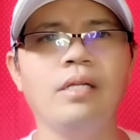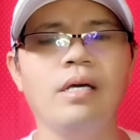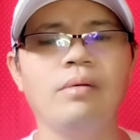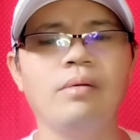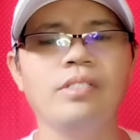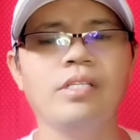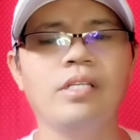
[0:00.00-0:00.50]

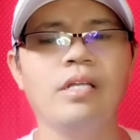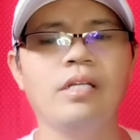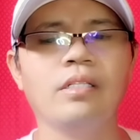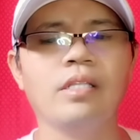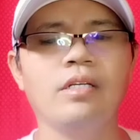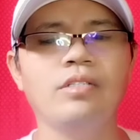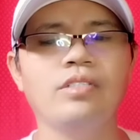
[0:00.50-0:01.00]
Nakabis
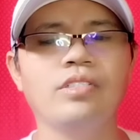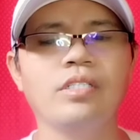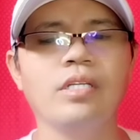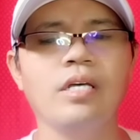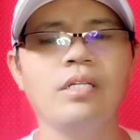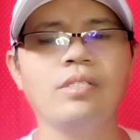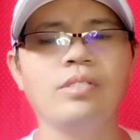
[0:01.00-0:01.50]
lang tayo
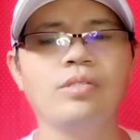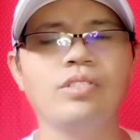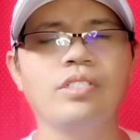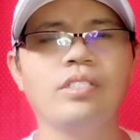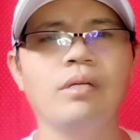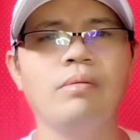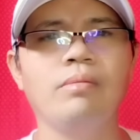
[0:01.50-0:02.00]
sa
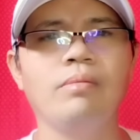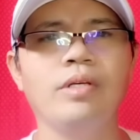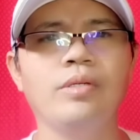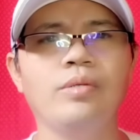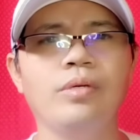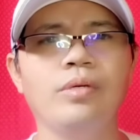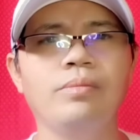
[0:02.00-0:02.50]
Social
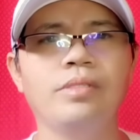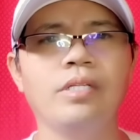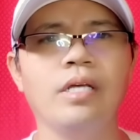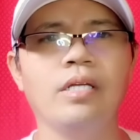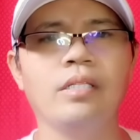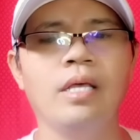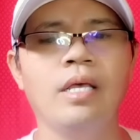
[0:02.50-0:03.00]
Blade
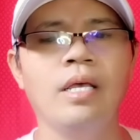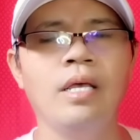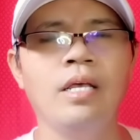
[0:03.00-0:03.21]
website.